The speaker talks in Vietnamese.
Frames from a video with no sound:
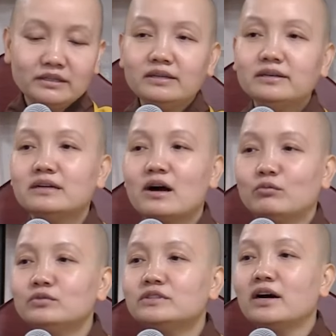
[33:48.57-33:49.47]
như
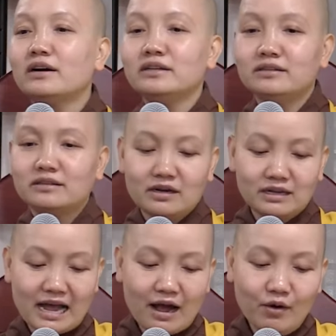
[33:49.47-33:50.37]
ngỗng trời
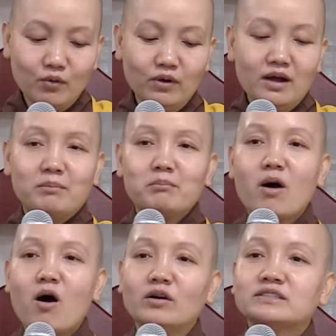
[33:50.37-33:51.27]
rời ao,
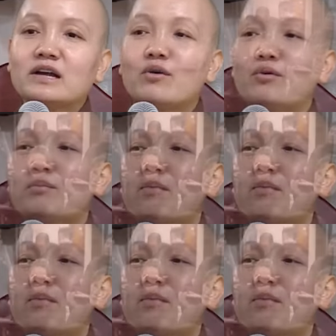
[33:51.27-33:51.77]
bỏ sau